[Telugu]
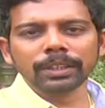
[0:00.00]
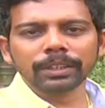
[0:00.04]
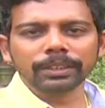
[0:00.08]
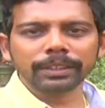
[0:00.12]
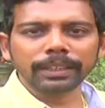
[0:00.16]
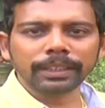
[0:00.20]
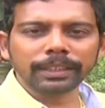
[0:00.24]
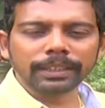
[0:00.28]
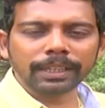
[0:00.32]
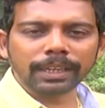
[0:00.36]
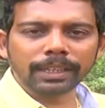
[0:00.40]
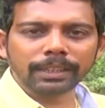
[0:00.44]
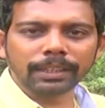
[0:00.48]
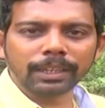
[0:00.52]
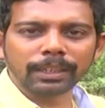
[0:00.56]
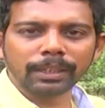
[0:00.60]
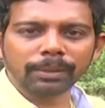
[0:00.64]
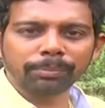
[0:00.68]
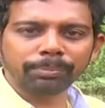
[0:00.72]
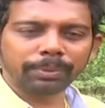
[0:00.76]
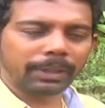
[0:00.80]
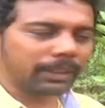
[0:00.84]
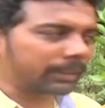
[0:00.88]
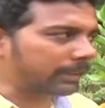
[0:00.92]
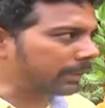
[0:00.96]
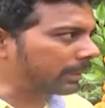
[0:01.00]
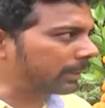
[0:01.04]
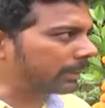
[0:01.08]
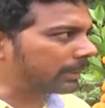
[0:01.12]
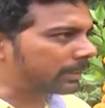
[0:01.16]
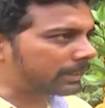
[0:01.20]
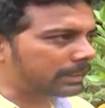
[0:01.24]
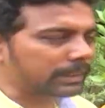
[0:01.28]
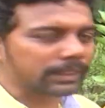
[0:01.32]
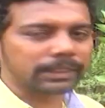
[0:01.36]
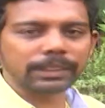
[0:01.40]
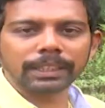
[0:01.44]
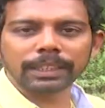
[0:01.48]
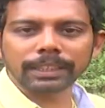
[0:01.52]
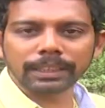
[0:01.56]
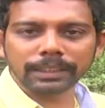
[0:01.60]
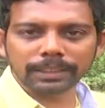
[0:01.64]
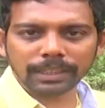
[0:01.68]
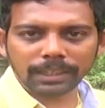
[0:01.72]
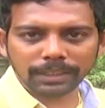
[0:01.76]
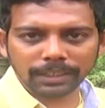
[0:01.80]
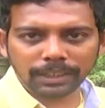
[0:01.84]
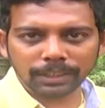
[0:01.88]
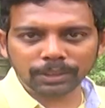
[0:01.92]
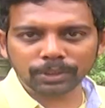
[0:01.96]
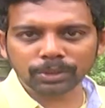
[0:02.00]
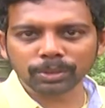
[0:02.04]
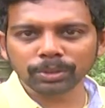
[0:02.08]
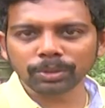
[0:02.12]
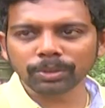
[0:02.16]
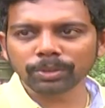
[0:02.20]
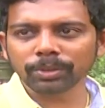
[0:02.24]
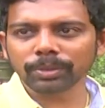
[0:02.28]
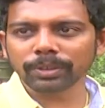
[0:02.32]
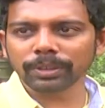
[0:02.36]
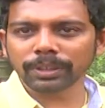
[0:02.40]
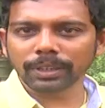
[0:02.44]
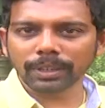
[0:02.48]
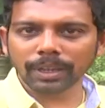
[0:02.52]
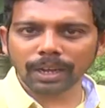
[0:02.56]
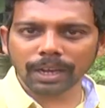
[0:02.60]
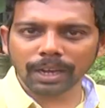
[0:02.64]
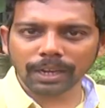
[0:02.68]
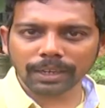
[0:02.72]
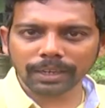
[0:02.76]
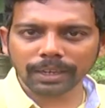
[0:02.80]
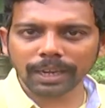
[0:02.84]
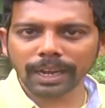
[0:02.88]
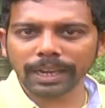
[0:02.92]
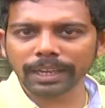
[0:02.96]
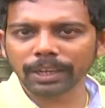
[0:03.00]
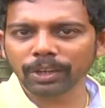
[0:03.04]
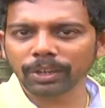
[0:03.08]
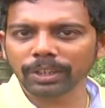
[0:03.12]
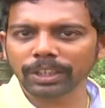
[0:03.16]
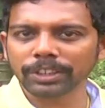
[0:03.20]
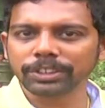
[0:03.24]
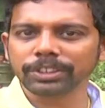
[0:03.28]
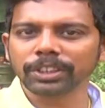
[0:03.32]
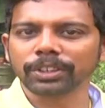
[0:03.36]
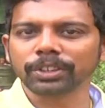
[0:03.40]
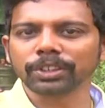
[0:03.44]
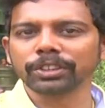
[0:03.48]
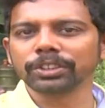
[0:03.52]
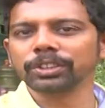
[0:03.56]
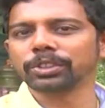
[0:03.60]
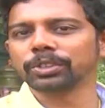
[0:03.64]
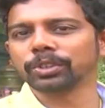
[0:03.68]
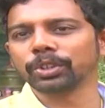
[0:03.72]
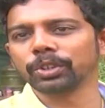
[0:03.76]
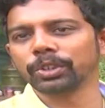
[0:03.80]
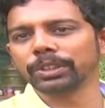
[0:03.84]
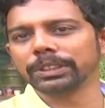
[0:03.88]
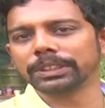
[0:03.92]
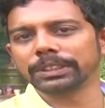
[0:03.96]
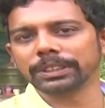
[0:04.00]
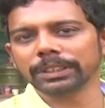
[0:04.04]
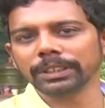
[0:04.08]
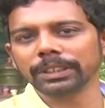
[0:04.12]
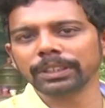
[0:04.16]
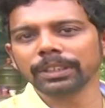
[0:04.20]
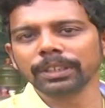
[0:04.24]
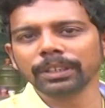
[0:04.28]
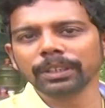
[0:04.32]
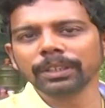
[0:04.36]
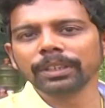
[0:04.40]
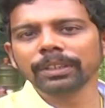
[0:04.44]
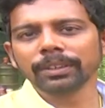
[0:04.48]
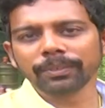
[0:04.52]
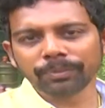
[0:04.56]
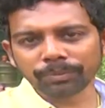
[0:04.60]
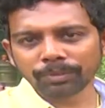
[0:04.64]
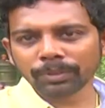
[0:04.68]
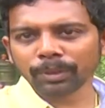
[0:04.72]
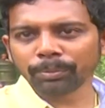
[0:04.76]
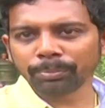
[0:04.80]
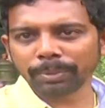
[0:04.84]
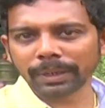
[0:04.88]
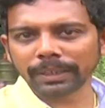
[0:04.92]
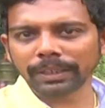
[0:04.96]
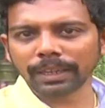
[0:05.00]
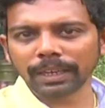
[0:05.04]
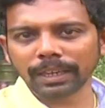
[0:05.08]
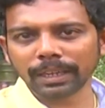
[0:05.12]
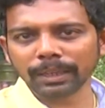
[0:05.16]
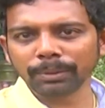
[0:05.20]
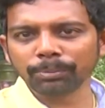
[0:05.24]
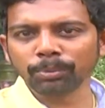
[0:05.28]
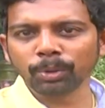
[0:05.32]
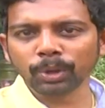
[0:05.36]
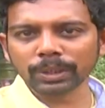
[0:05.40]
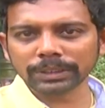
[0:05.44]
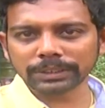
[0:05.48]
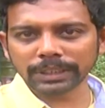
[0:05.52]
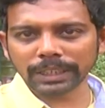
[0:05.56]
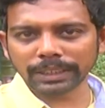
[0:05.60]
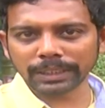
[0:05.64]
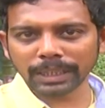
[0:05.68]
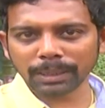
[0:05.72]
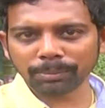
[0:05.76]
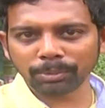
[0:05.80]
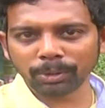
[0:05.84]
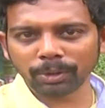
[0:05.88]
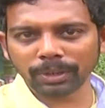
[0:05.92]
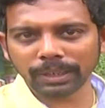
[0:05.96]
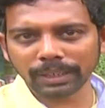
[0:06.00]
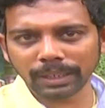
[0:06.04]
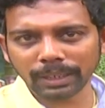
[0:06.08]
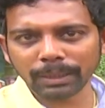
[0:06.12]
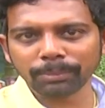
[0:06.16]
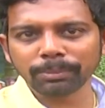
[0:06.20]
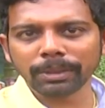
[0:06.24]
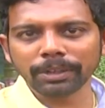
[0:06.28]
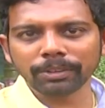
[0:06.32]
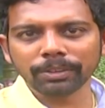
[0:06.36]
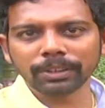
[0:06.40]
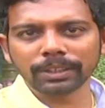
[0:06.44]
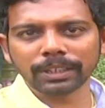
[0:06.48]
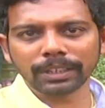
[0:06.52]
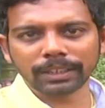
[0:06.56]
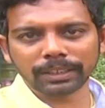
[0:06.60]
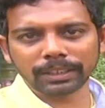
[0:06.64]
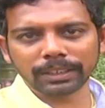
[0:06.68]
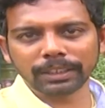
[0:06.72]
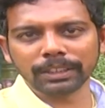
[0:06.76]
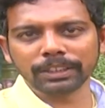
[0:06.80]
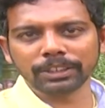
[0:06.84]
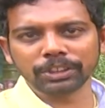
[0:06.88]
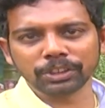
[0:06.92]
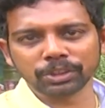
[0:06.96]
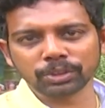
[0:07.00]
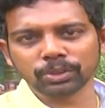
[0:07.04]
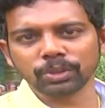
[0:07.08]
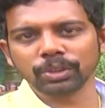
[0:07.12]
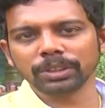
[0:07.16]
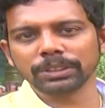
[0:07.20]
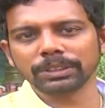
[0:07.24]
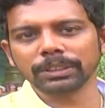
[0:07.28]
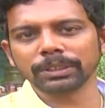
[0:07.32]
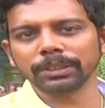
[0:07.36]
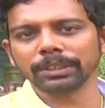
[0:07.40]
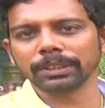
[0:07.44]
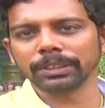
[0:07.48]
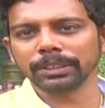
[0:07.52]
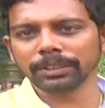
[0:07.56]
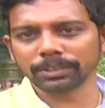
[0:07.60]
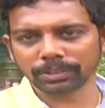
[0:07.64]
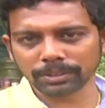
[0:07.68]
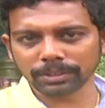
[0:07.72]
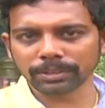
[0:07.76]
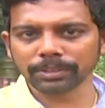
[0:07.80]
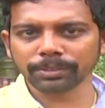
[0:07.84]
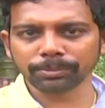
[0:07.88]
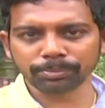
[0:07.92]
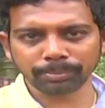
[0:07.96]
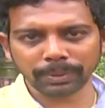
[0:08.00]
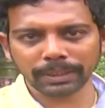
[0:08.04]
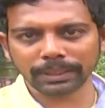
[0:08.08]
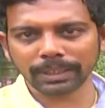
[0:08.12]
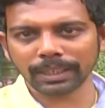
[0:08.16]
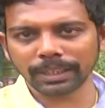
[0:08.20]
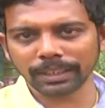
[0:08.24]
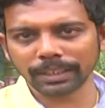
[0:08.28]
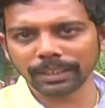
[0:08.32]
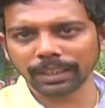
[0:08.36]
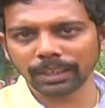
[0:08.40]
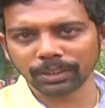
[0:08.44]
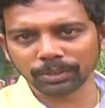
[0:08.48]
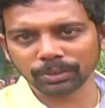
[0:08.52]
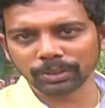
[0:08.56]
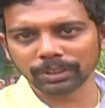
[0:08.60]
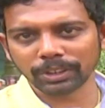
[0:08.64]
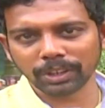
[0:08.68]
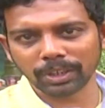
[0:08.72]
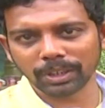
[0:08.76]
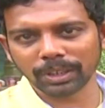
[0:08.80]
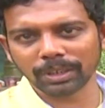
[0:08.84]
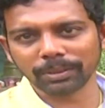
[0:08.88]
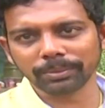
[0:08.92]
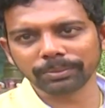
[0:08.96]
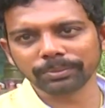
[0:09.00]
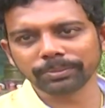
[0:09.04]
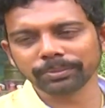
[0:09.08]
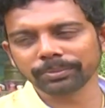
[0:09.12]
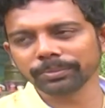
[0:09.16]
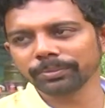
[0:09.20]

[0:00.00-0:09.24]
దీనికి ఏంటంటే ప్రతి సీజన్కి తగ్గట్టు ఆ కాయలు ఉన్న చెట్లు తీసుకువచ్చి పెట్టాలని బోన్సాయి టైప్లో ఉన్నాయని మేము ఇక్కడికి తీసుకువచ్చి పెట్టాలని అనుకుంటా ఉన్నాము